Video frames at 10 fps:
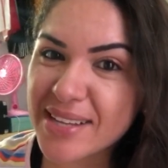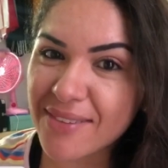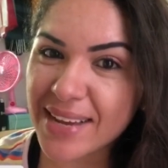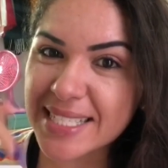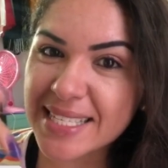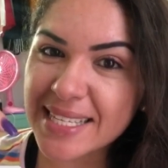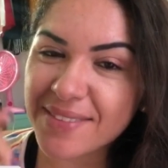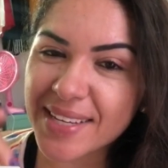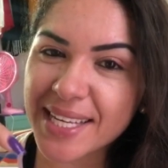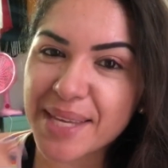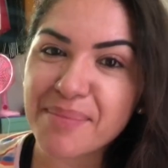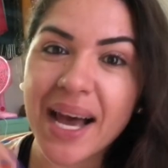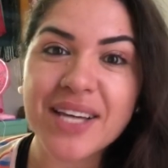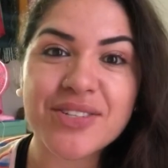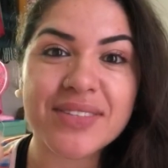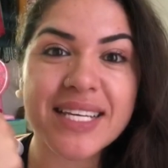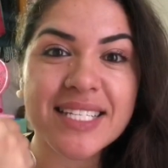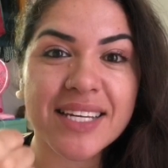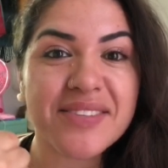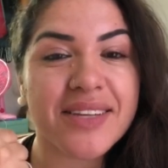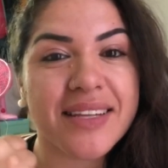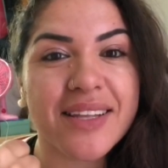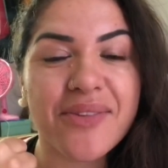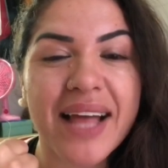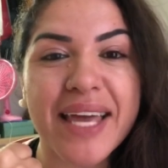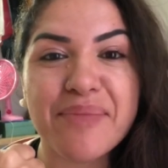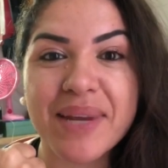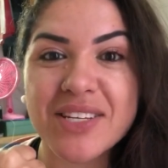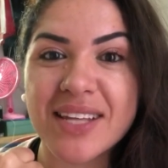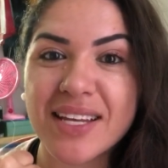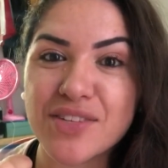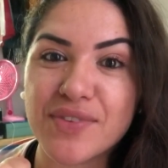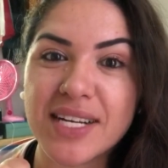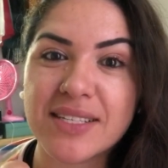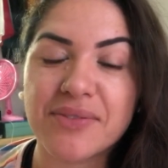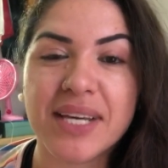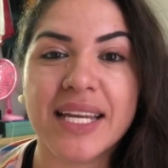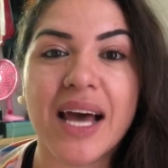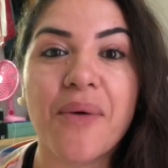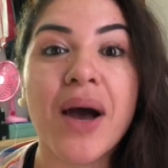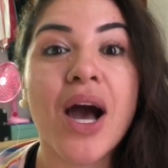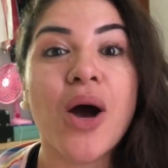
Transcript: já vai se inscrevendo aqui embaixo, deixando seu dedão like pra ajudar na divulgação do canal.